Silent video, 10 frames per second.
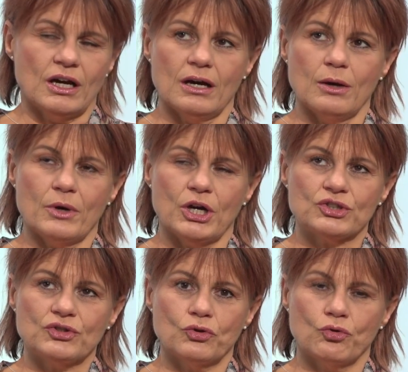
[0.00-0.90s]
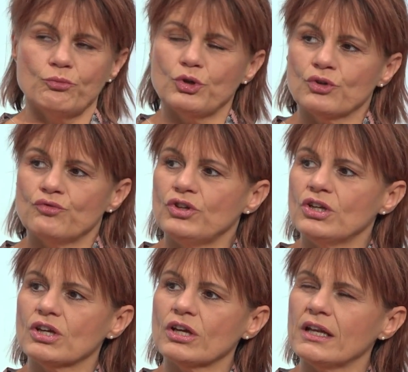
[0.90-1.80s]
Aber sie haben
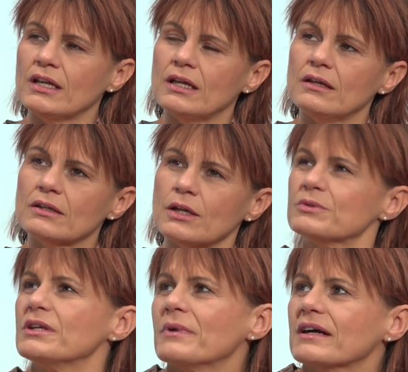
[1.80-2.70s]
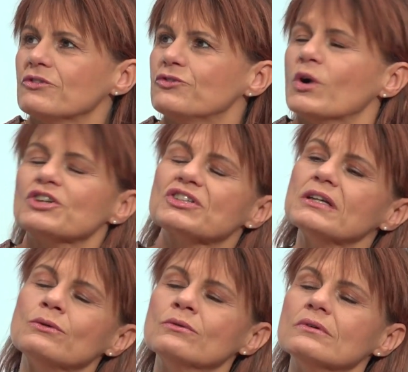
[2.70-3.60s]
irgendwie keine, ich glaube, sie haben auch keine
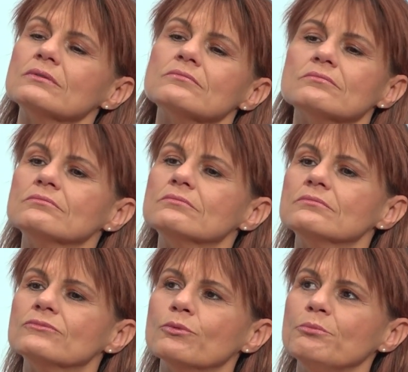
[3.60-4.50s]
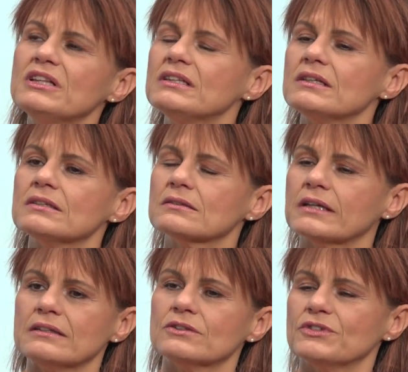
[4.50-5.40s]
Vorstellung, womit ich das
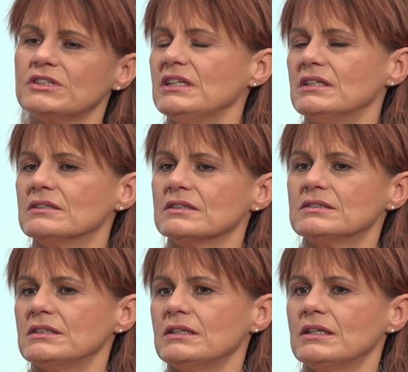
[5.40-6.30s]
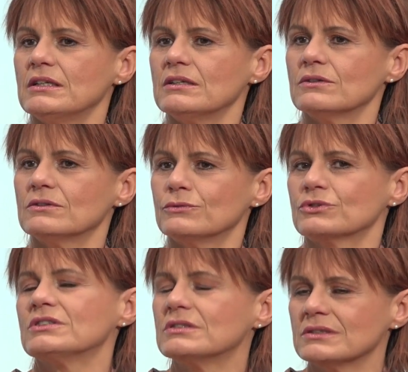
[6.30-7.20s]
Geld verdiene tatsächlich. Oder
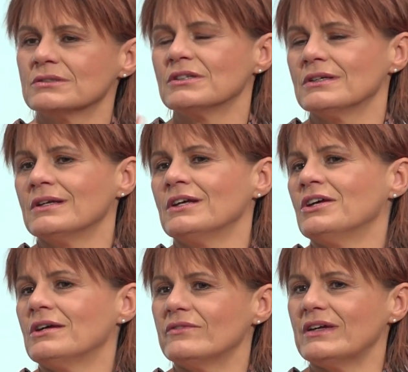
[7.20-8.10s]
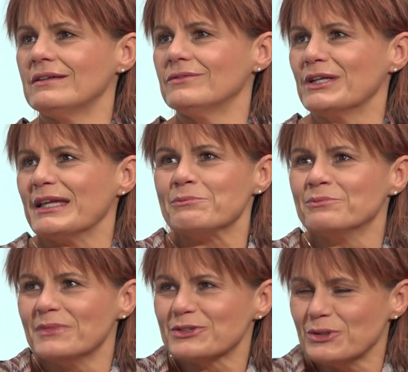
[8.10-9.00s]
was das, weil wir
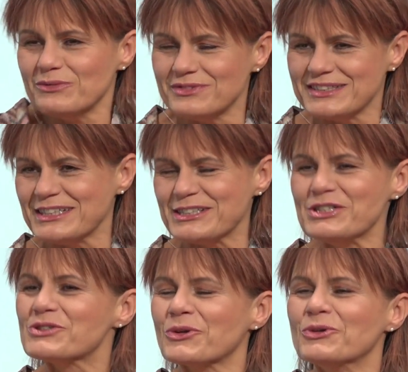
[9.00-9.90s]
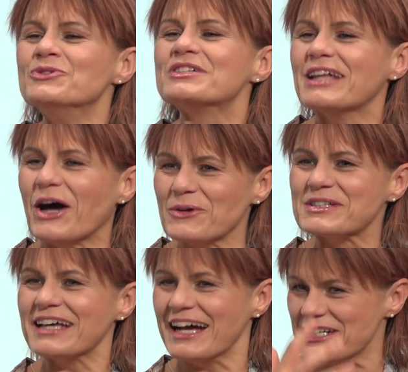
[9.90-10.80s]
leben, also das ist jetzt nicht so ein
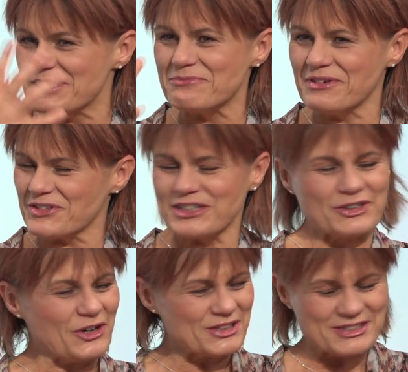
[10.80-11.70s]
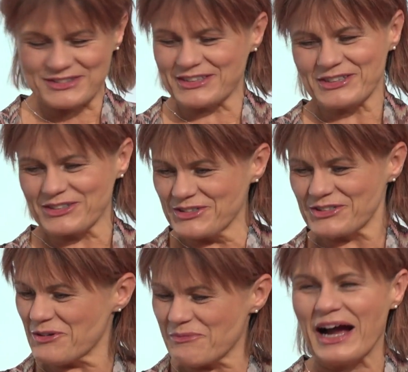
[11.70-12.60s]
Künstlerhaushalt, weil wir sind ganz, das ist
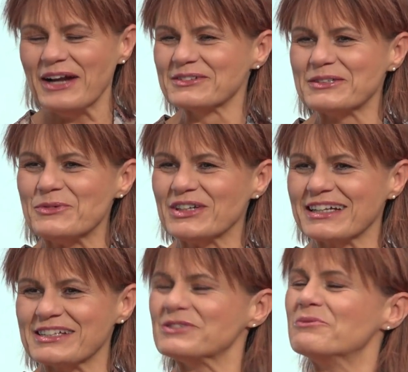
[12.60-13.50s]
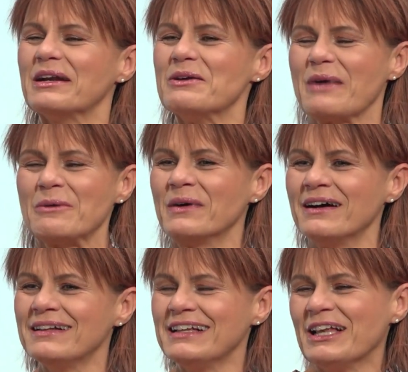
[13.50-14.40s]
ganz normal und ich bin eine ganz normale Mama.